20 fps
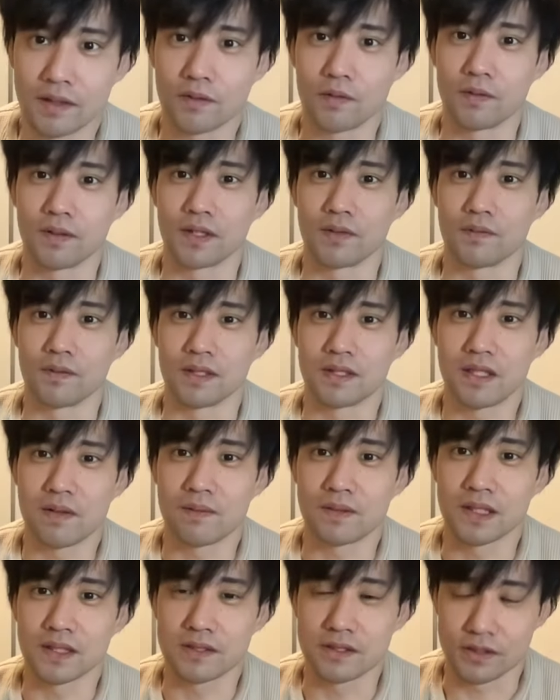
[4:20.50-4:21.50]
今回のお相手は
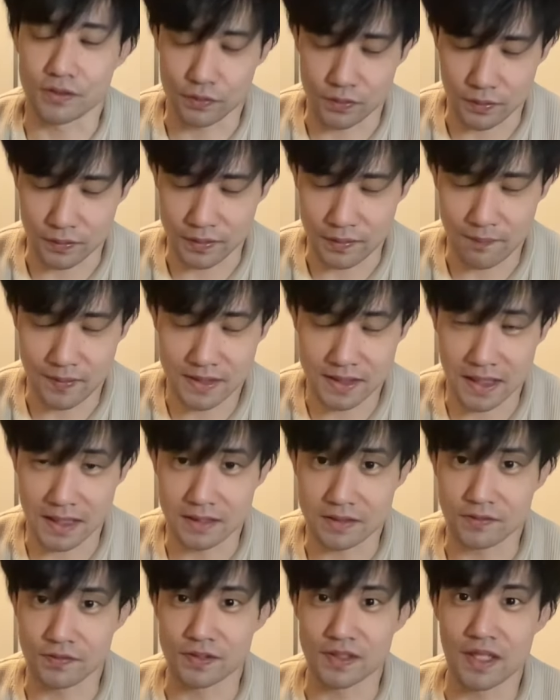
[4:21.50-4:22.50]
私、ゆうでございました。
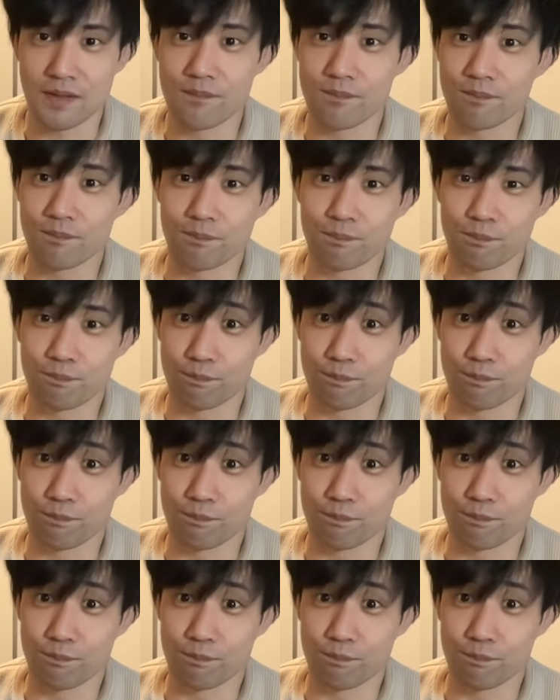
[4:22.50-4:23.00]
それじゃあ。